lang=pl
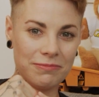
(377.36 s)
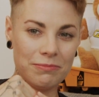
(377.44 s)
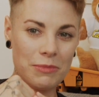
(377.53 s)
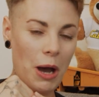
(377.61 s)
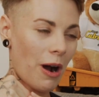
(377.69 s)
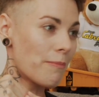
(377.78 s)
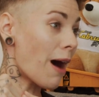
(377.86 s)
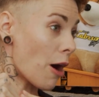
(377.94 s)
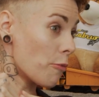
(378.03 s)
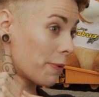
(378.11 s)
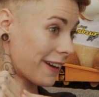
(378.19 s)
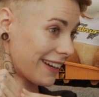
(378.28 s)
miała
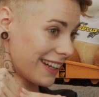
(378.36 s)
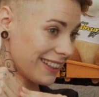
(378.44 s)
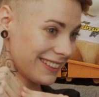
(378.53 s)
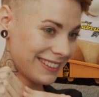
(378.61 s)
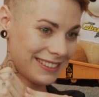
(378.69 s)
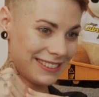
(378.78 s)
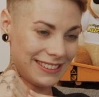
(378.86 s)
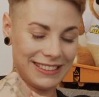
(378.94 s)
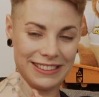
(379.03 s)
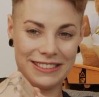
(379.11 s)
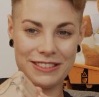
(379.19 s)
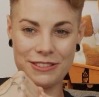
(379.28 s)
małpkę,
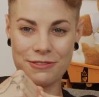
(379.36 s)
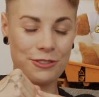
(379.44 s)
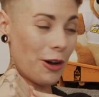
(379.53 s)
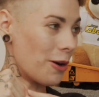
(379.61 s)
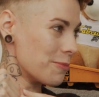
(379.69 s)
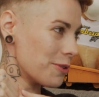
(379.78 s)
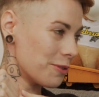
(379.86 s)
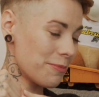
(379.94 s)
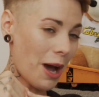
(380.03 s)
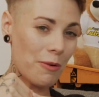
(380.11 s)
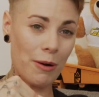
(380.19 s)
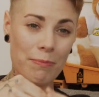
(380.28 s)
Y, y, w domu,
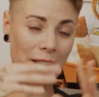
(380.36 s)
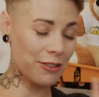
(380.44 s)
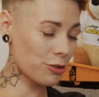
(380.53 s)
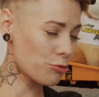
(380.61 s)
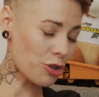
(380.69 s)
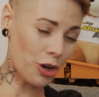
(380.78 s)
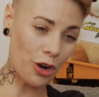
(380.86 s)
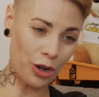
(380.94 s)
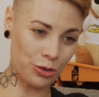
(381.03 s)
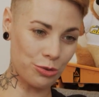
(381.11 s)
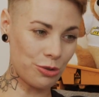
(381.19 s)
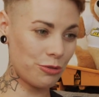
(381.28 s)
miała bardzo dużo
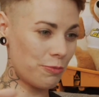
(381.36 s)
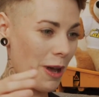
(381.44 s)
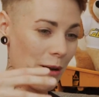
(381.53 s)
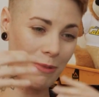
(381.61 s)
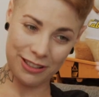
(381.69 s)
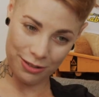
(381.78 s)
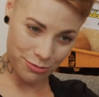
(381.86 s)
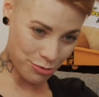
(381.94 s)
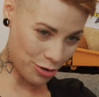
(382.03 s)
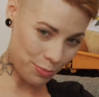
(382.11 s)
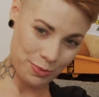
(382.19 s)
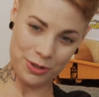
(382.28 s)
kotów, miała bardzo
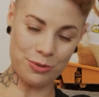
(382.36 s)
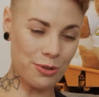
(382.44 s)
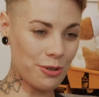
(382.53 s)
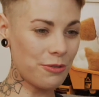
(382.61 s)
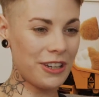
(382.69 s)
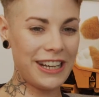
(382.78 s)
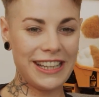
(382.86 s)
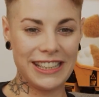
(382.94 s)
dużo psów